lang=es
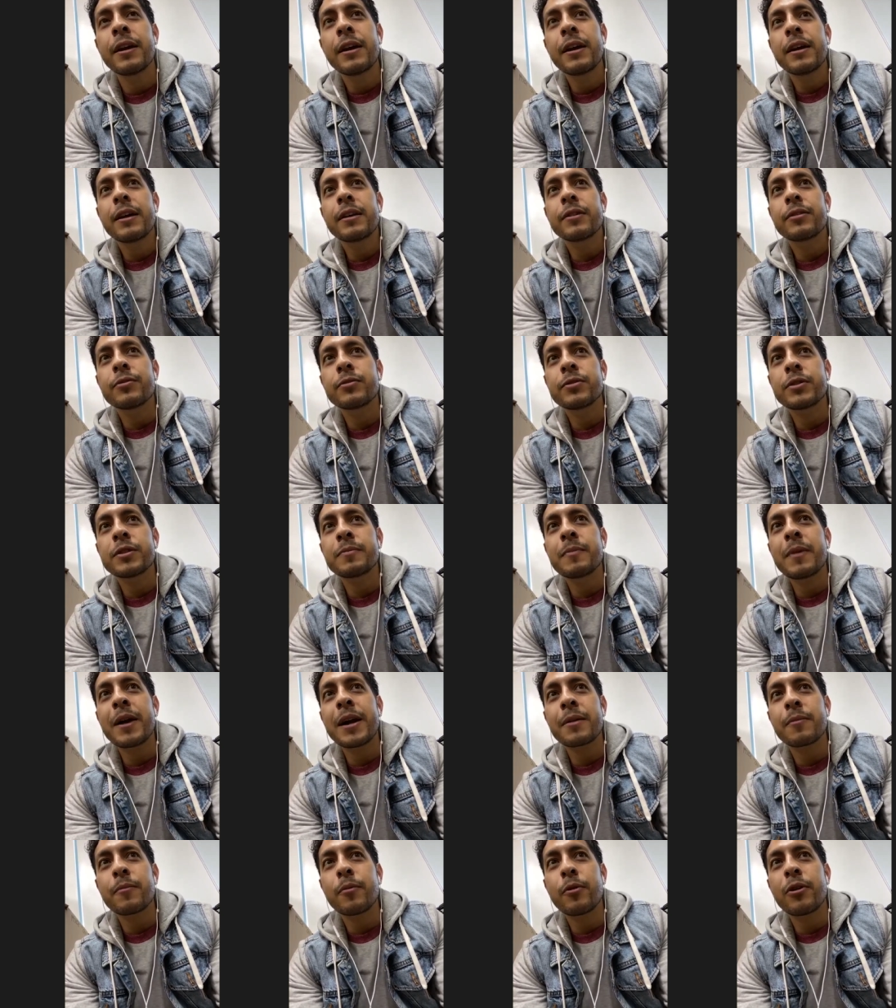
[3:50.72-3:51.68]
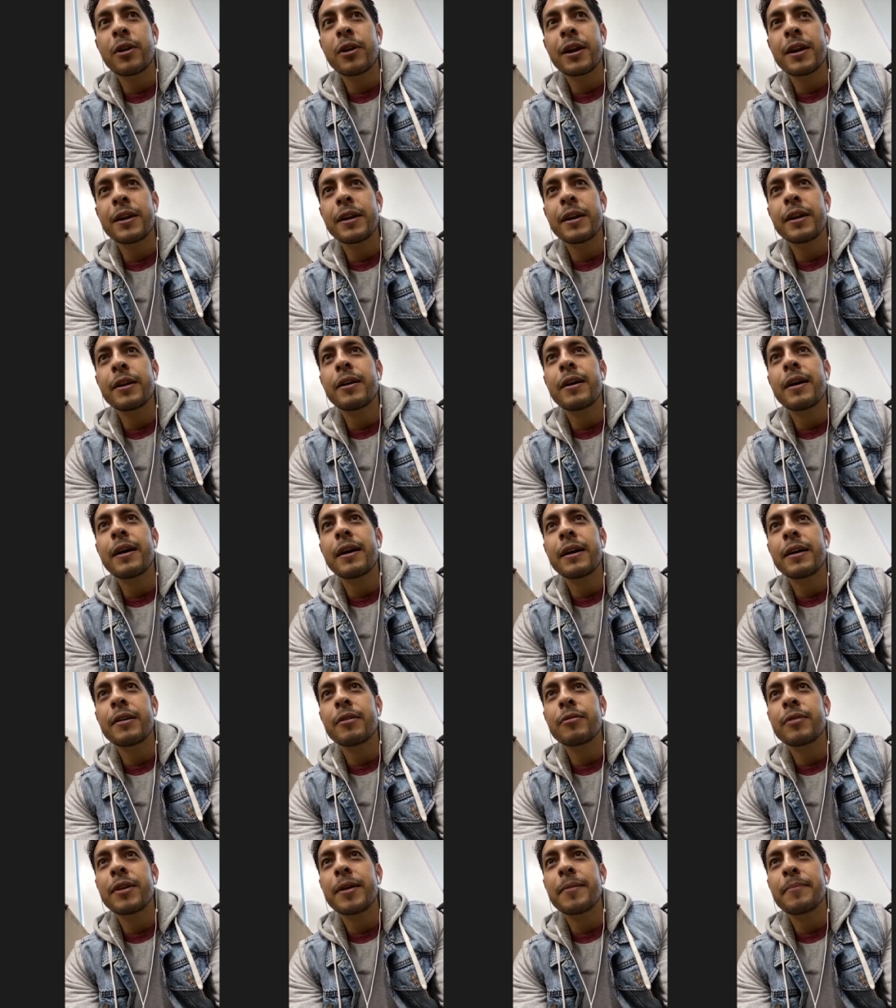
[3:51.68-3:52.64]
Entonces Mark Bolan era, era
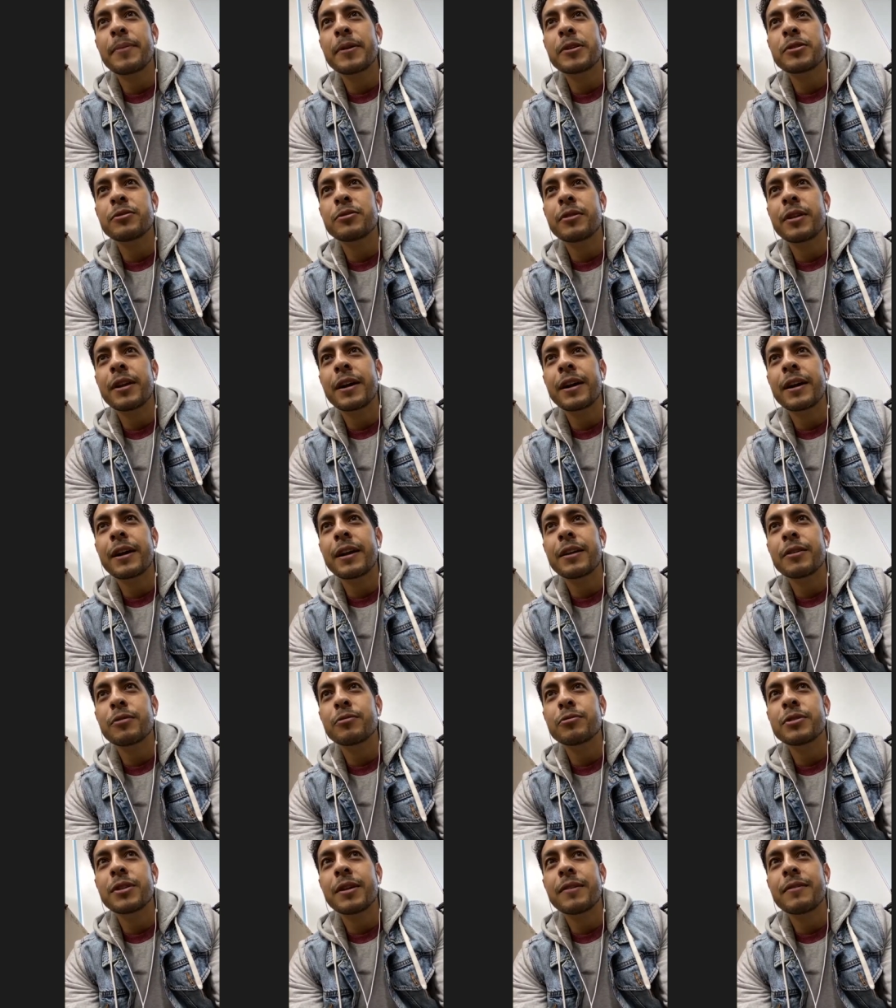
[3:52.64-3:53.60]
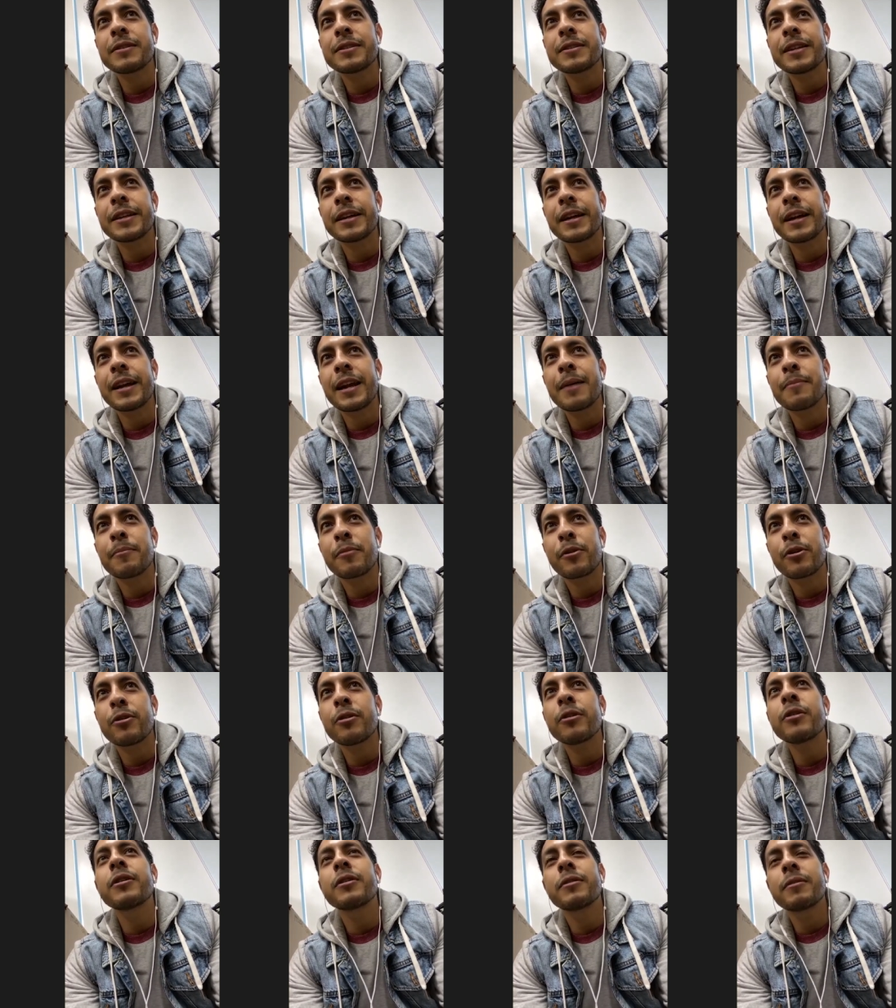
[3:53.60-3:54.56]
una persona que le gustaba hacer glam
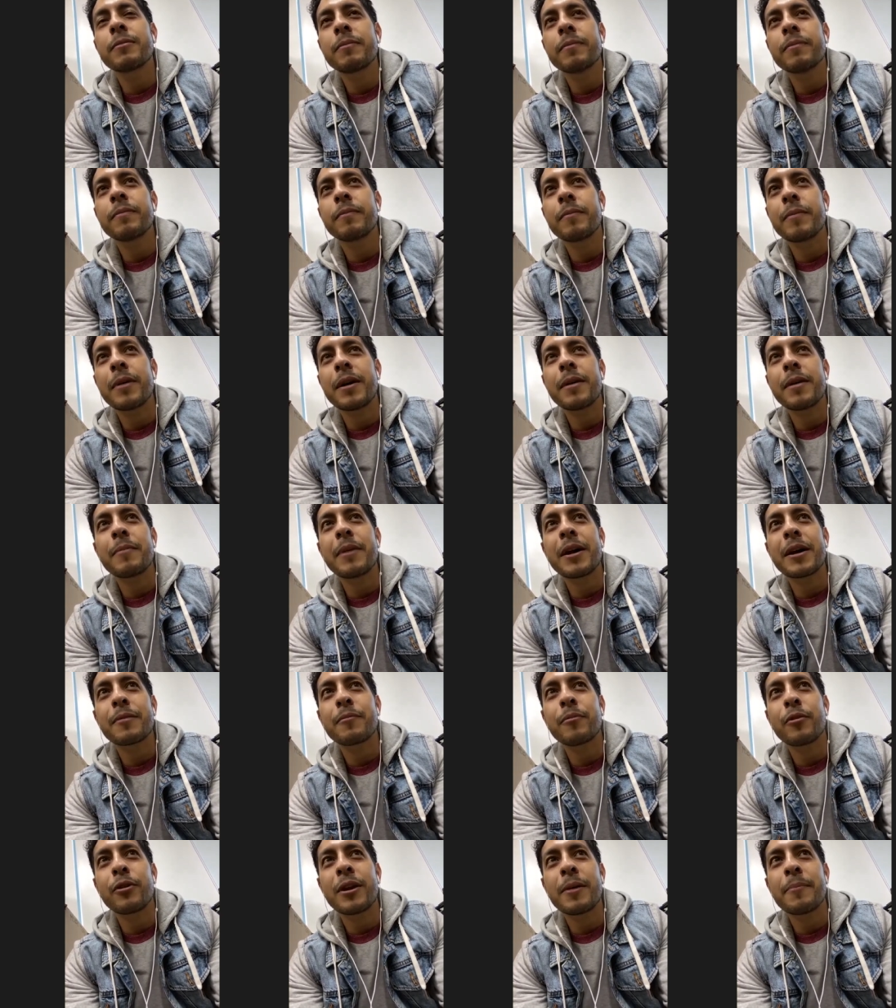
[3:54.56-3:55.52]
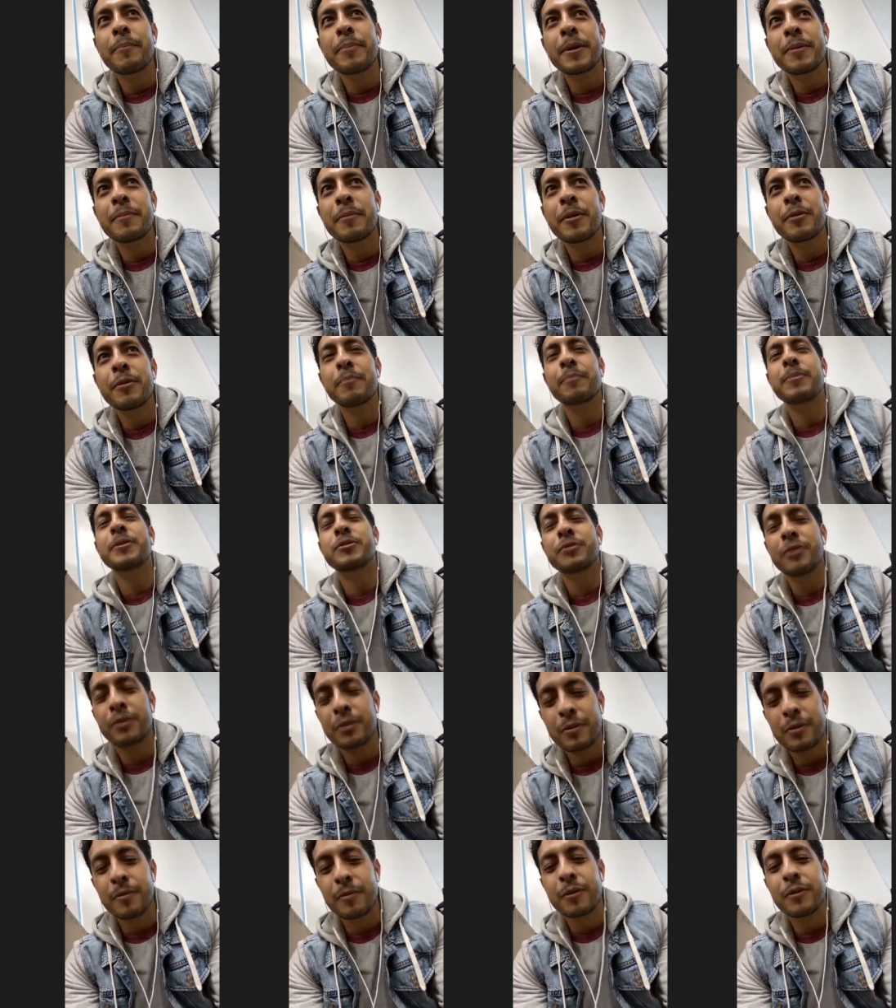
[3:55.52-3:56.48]
rock. Mark Bolan primero empezó
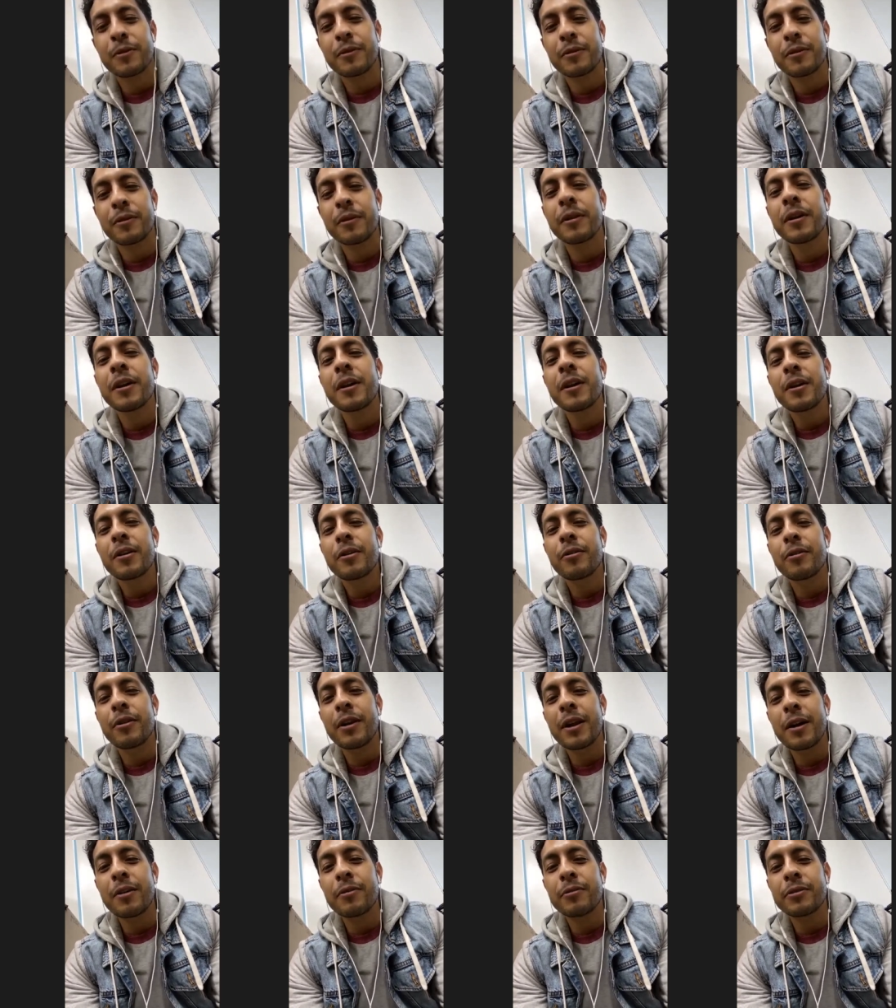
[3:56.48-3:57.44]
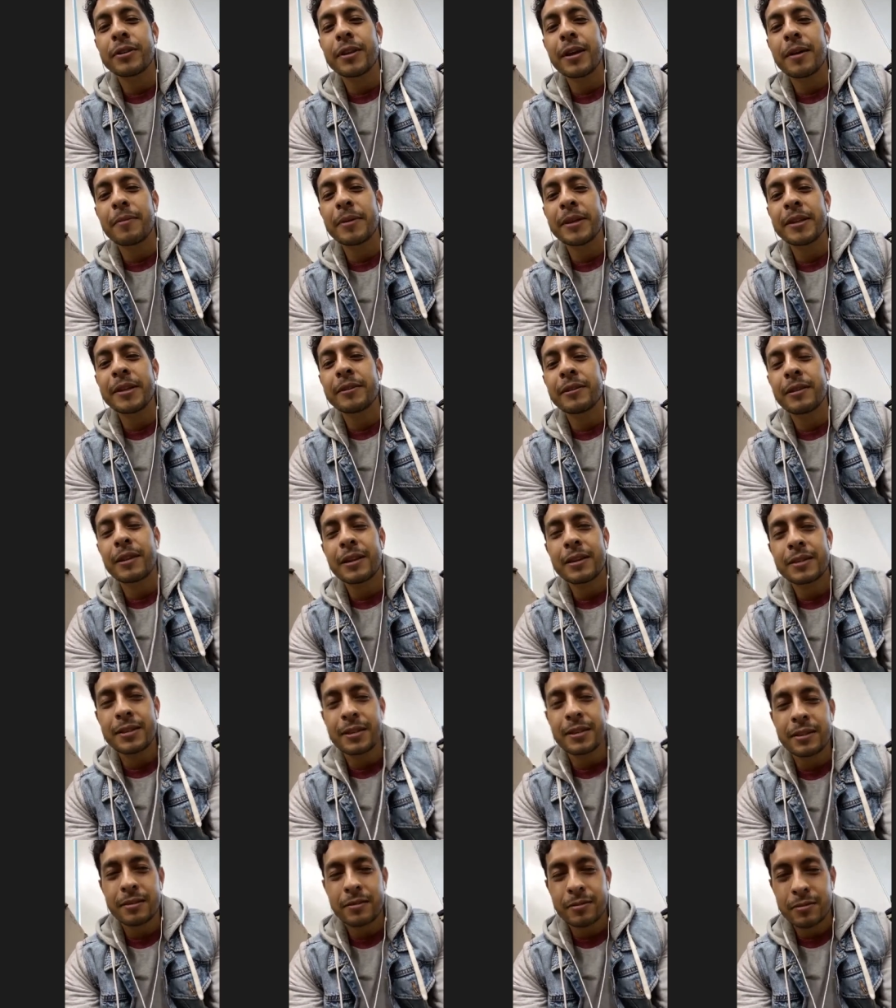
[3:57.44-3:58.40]
como con, la onda Beatle,
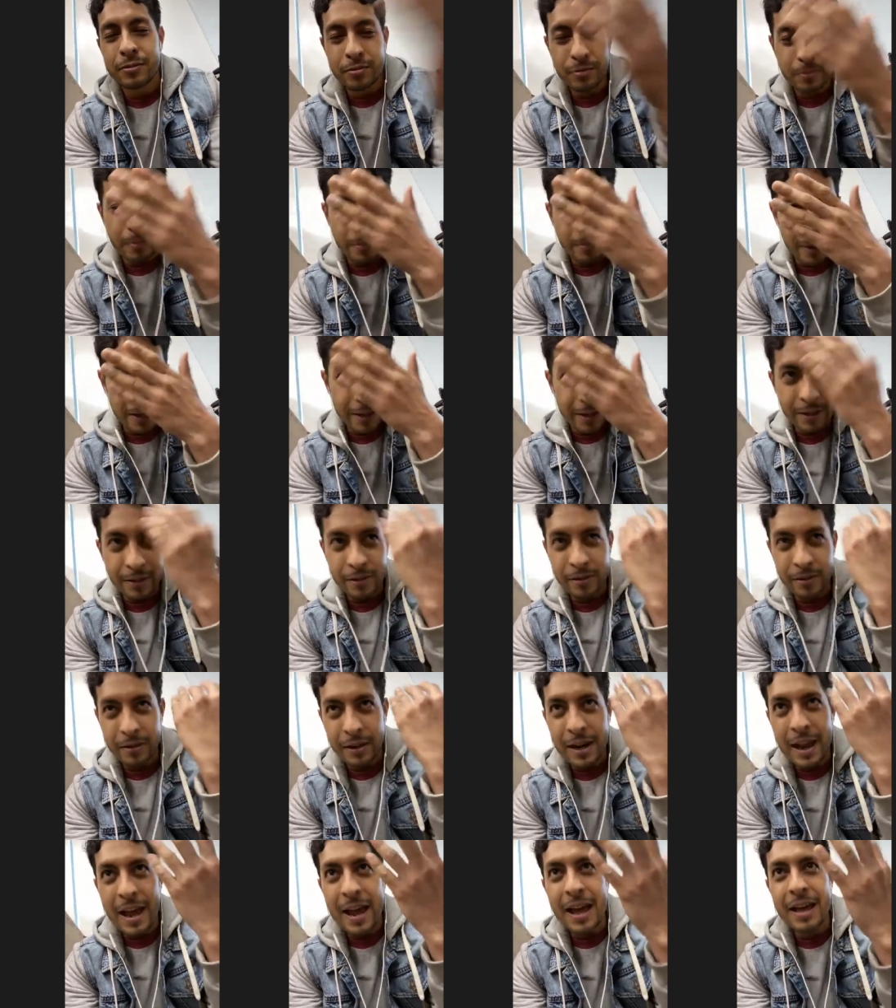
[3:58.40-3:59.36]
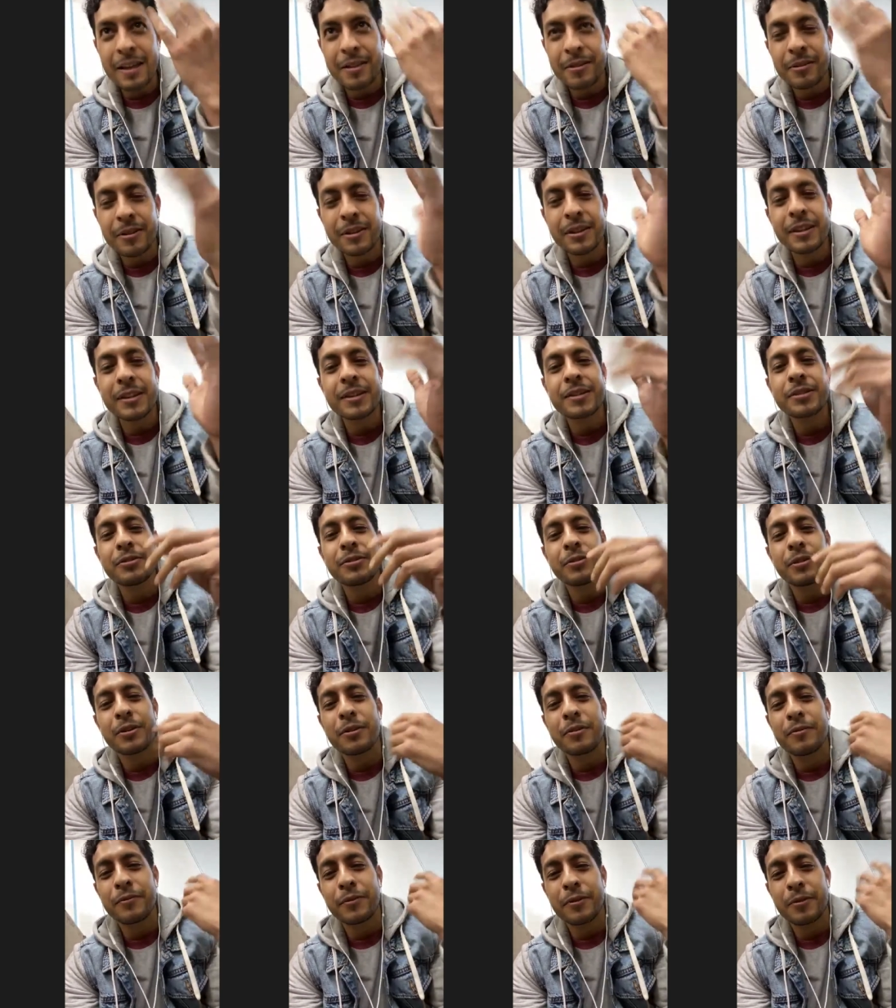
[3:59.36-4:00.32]
así con su pelito al lado y esto, y
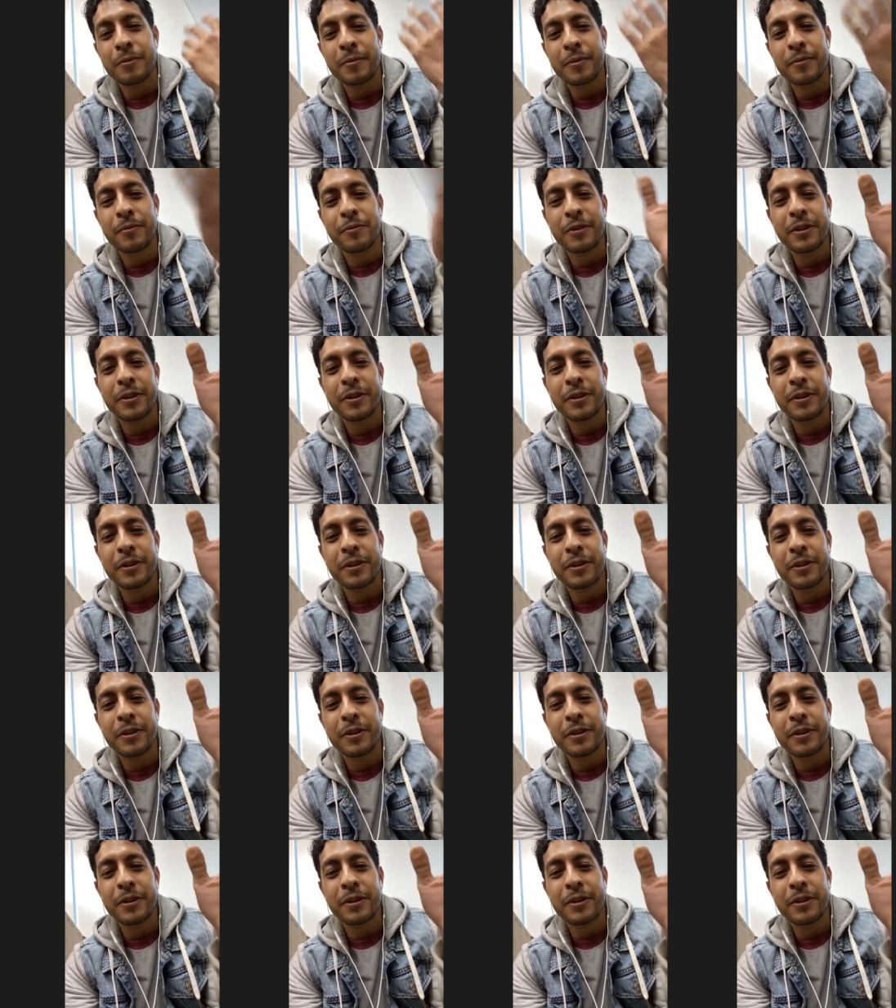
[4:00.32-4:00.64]
conforme fue